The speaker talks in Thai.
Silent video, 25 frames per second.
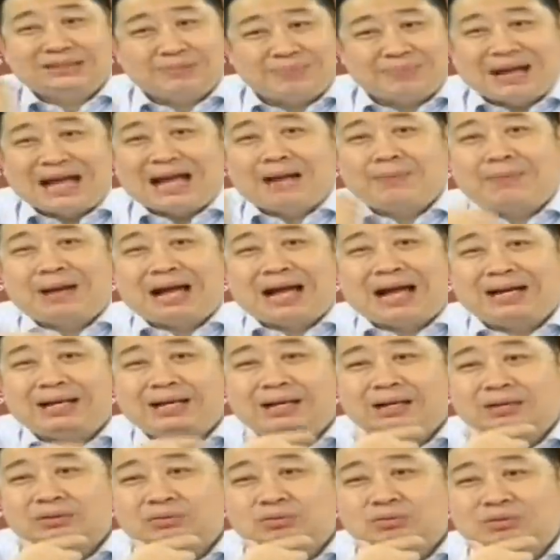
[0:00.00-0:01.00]
สิบห้าบาท
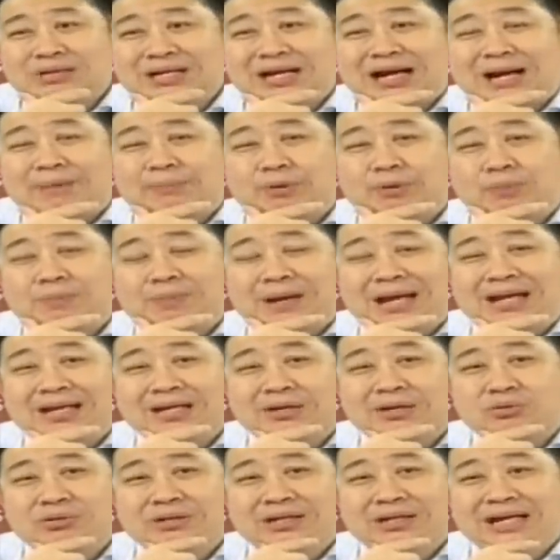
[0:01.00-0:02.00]
เนี่ยคุณจะขับรถไปหรื
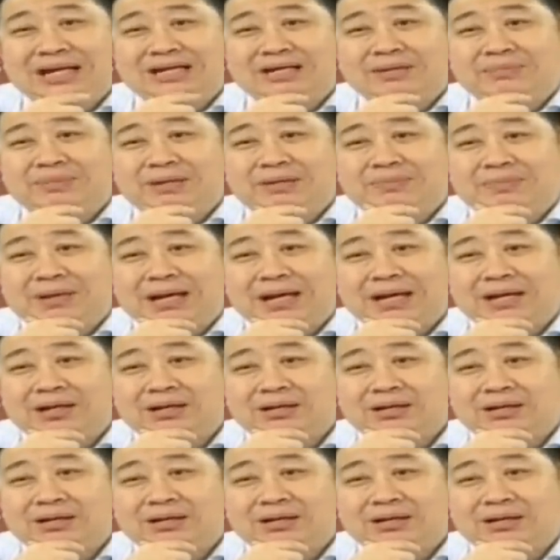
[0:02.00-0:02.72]
อคุณจะนั่งเครื่องบินไป